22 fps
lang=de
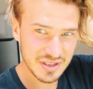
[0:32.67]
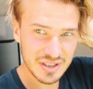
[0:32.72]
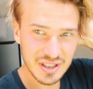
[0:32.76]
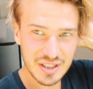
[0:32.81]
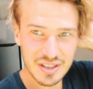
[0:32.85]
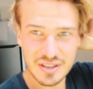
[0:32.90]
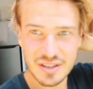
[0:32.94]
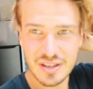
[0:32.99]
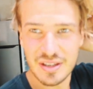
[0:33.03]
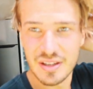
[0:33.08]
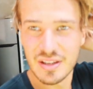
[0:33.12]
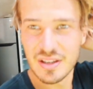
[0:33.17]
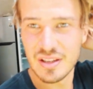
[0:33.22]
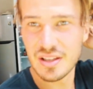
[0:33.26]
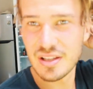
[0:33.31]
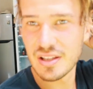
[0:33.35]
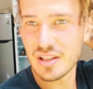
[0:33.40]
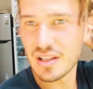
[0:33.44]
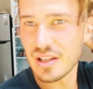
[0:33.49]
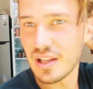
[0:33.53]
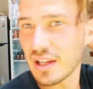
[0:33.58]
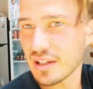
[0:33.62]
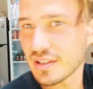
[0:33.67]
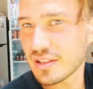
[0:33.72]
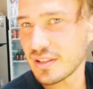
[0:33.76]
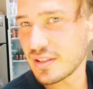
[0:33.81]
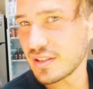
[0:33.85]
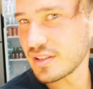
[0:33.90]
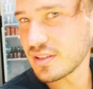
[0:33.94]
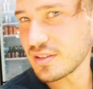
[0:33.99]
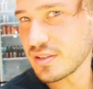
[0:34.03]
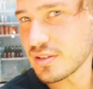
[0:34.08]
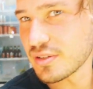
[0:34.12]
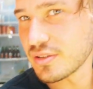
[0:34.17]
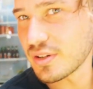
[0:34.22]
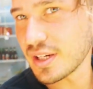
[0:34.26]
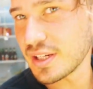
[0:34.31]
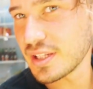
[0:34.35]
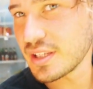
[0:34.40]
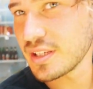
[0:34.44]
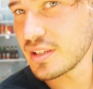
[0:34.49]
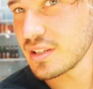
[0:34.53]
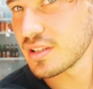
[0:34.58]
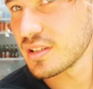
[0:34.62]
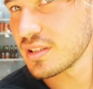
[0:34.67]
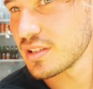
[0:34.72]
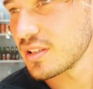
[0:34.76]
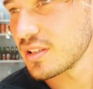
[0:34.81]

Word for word: Tag. Lucky, you ready?